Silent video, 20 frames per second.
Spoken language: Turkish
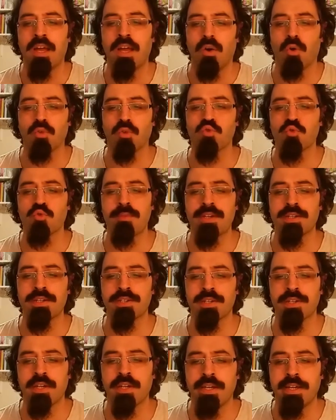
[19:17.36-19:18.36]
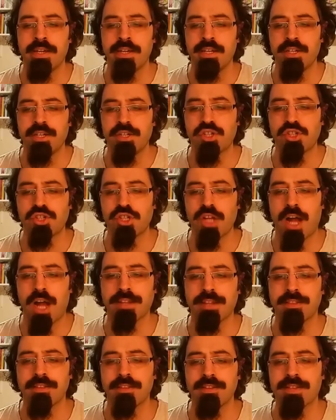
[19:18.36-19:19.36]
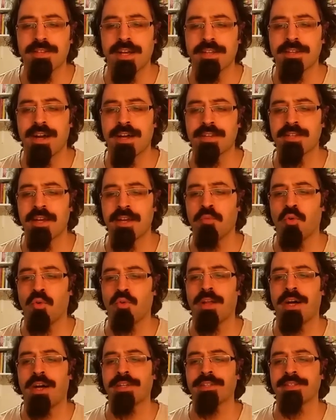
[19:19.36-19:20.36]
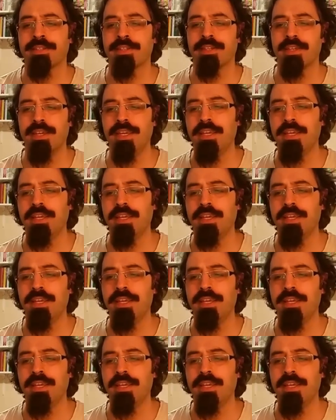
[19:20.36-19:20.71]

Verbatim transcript: 31. Şartlı sadrazam olan